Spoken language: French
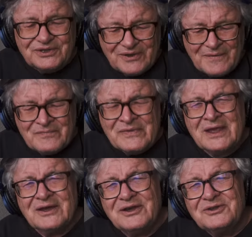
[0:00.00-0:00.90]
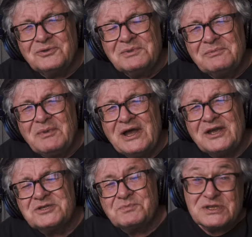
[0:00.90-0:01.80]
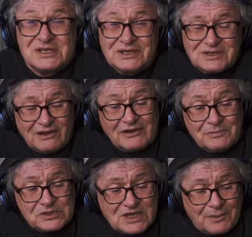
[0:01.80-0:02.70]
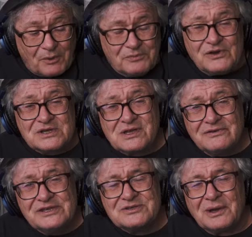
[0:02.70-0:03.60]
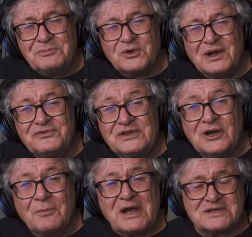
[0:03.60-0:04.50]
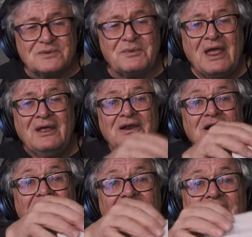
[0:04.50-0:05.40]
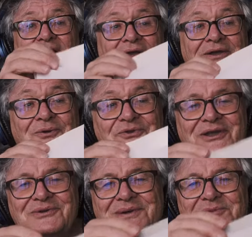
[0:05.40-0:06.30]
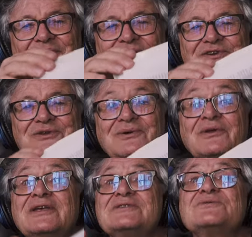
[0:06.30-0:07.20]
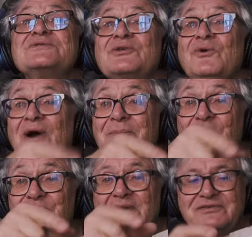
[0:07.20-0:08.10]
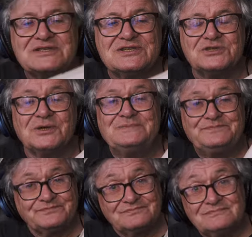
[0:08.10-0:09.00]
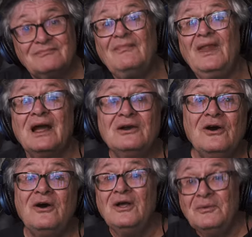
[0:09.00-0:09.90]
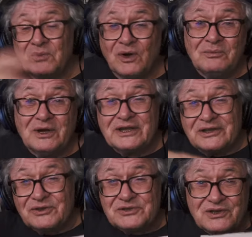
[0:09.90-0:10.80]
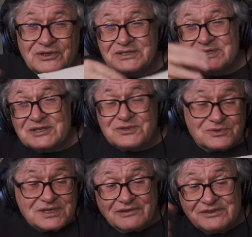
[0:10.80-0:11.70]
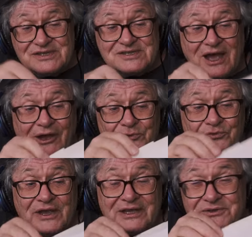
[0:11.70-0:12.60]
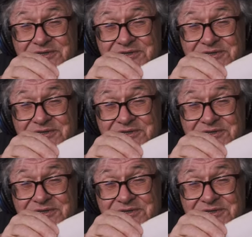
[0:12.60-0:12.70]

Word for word: de, 2000 euh, pages. Et puis c'est le travail, moi c'était la première fois que je travaillais sur la biographie. Alors par exemple, euh, la contrainte de la biographie, qu'est-ce que c'est ton rapport toi avec ces gens alors, bon, moi, 14 ans, les stations-service à Ruffec en